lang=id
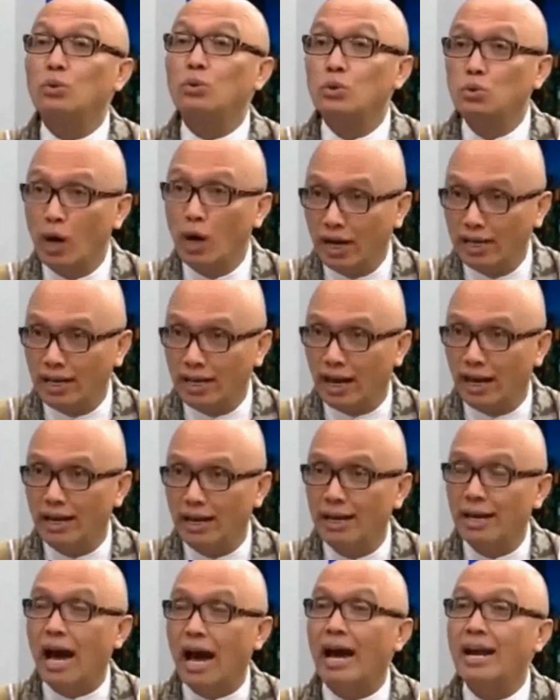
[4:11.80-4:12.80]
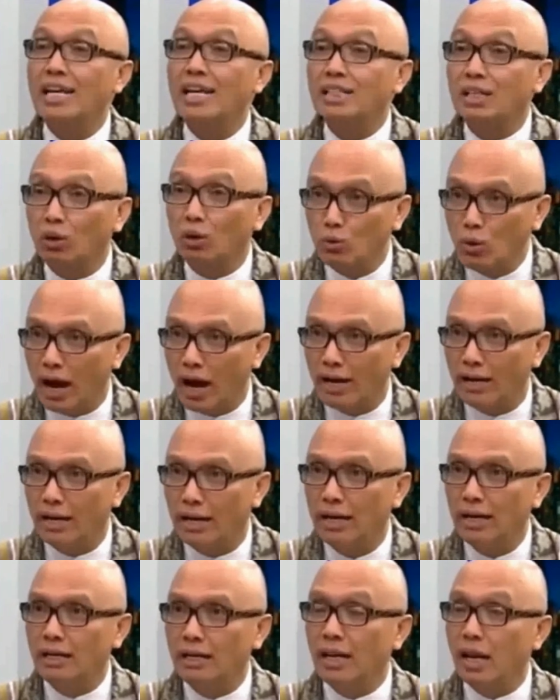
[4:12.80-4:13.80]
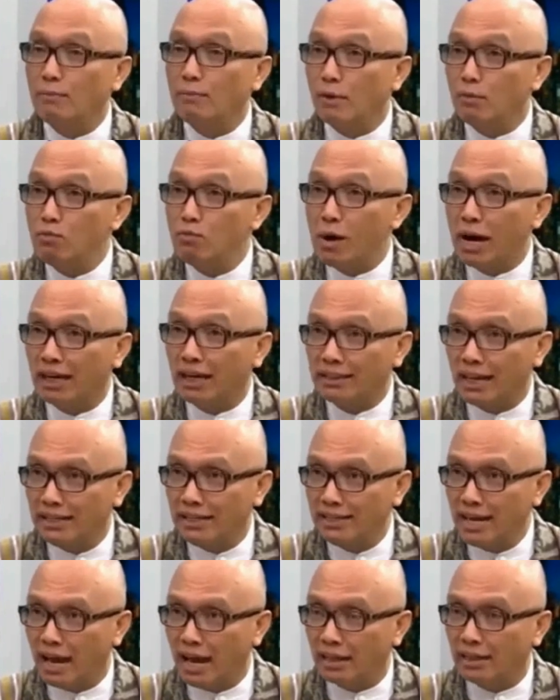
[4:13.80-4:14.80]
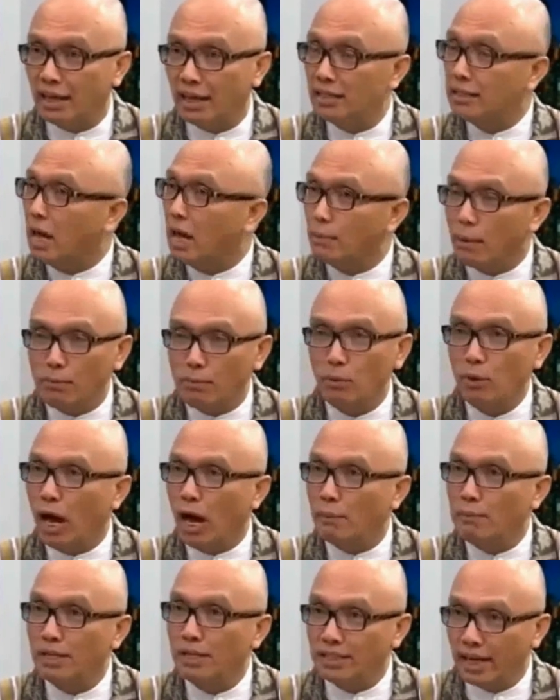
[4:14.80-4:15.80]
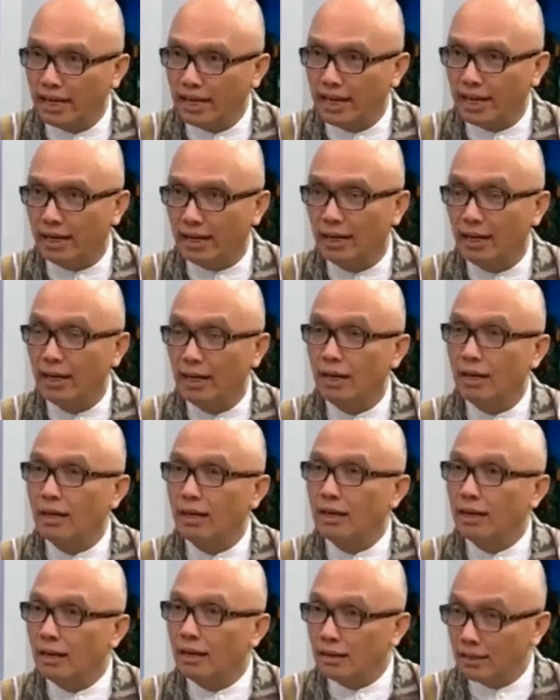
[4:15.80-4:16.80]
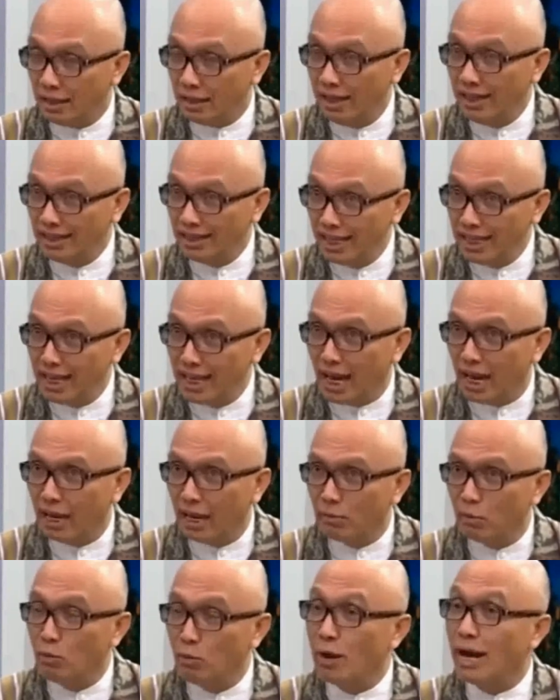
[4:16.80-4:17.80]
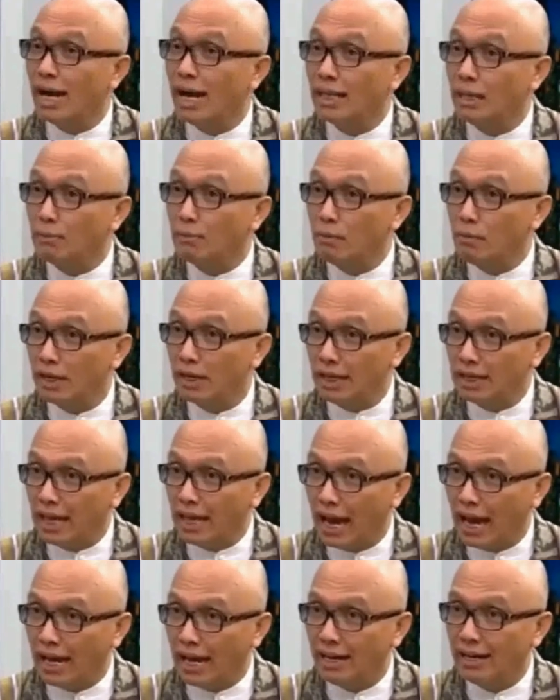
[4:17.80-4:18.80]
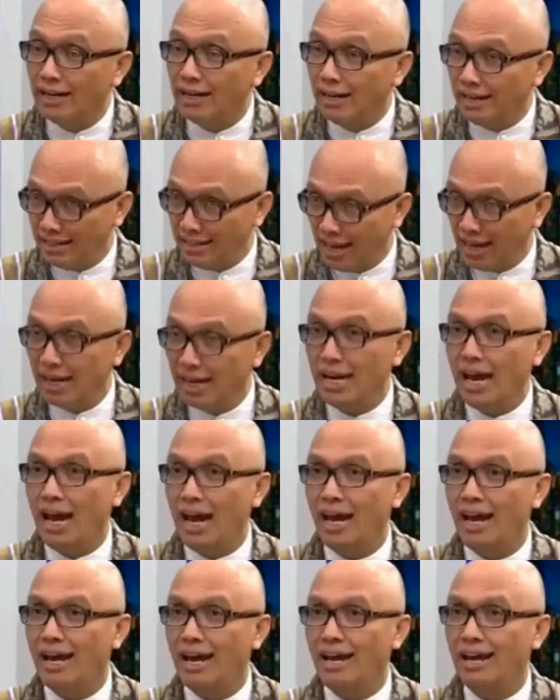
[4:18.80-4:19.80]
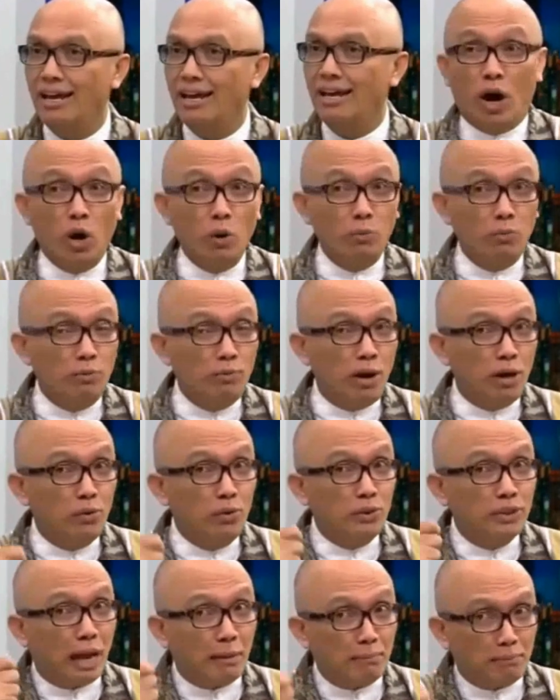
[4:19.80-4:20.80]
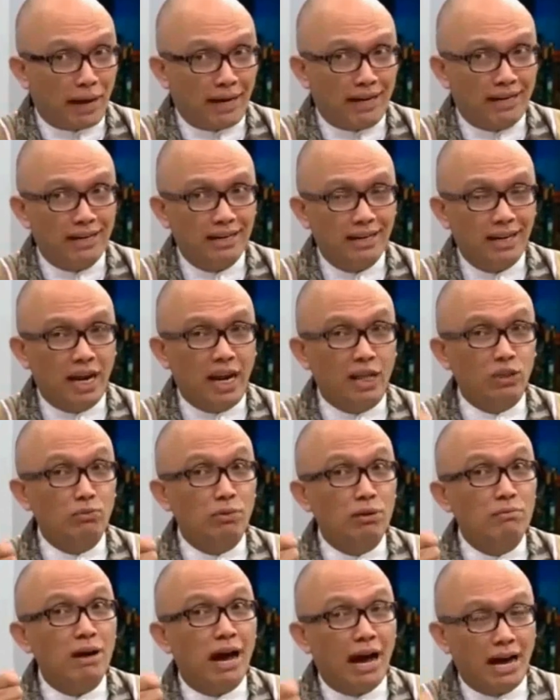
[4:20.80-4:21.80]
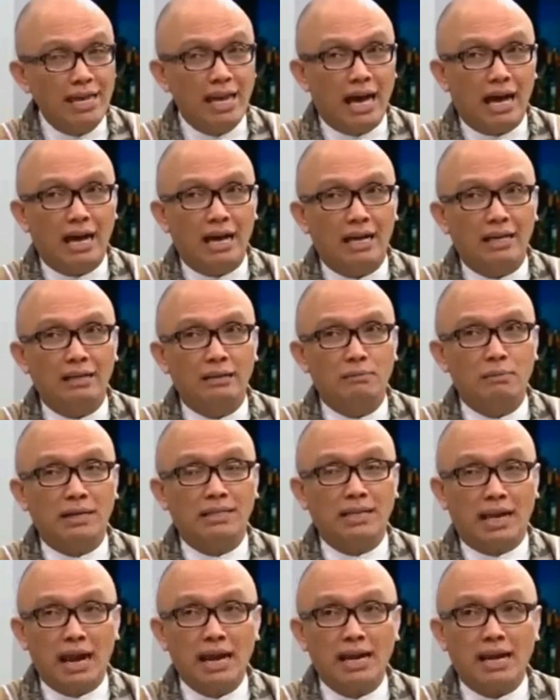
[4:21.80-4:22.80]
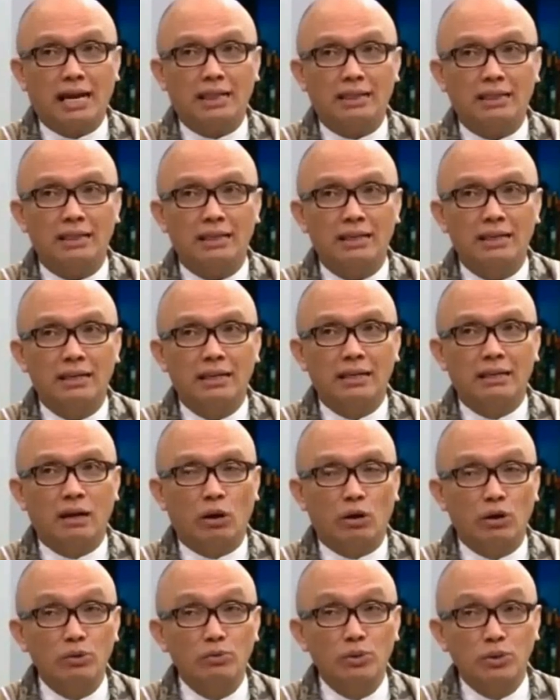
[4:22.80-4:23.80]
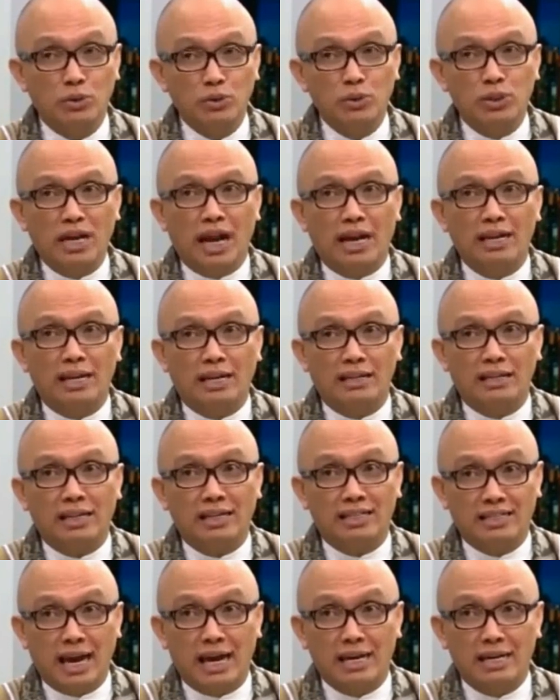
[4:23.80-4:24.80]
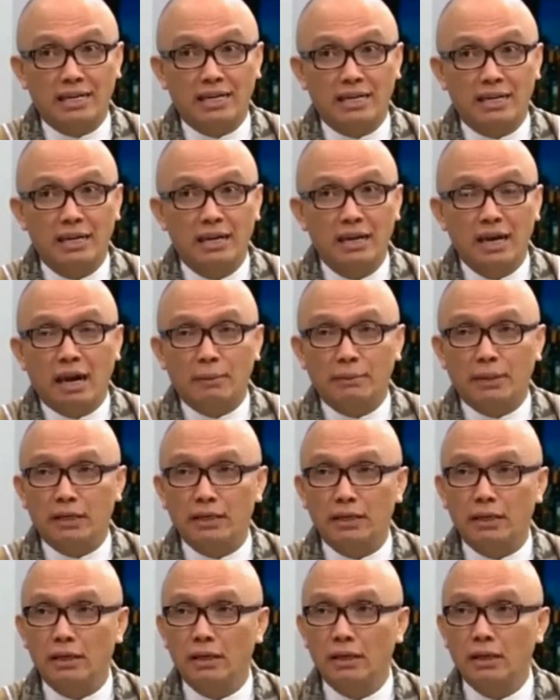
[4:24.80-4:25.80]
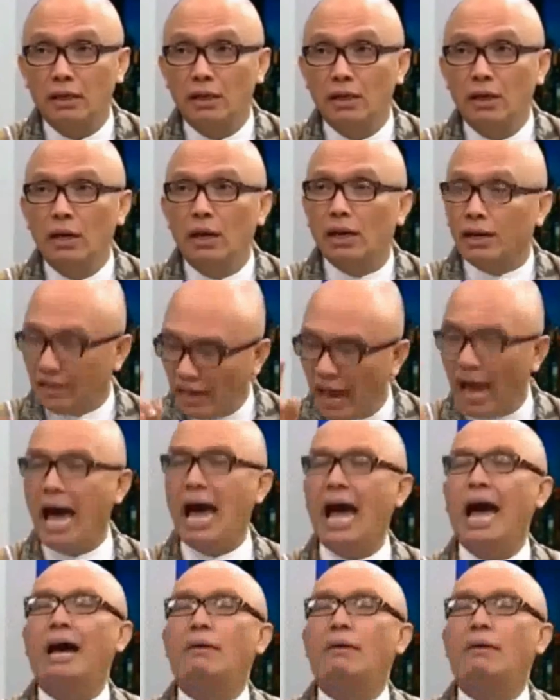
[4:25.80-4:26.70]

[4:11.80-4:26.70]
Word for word: tujuannya ada seruan dari permufakatan jahat dari siapapun ABCD Intinya, mau mengganti pemerintahan, ya kena. Walaupun baru ucapan, dan itu berbahaya di masyarakat. Kalau diwujudkan, nanti terjadi. Walaupun nggak benar-benar niat gitu. Nah,